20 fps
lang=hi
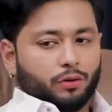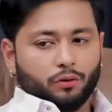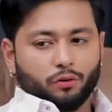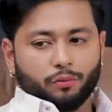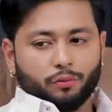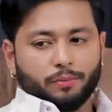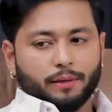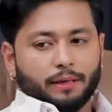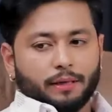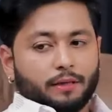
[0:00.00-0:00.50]
हुई थी
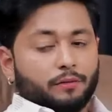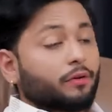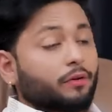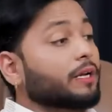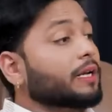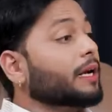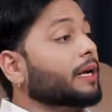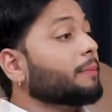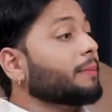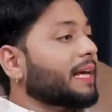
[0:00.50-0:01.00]
वो बैठे वो
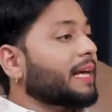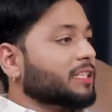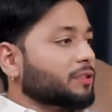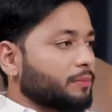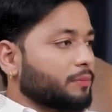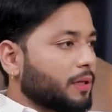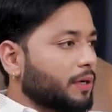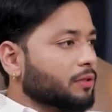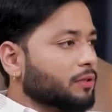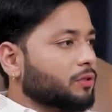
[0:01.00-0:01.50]
इनकम
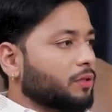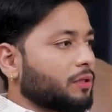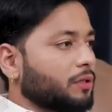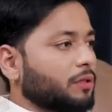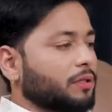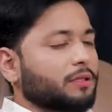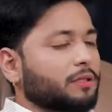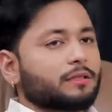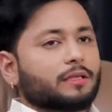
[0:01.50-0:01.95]
टैक्स में एक्चुअली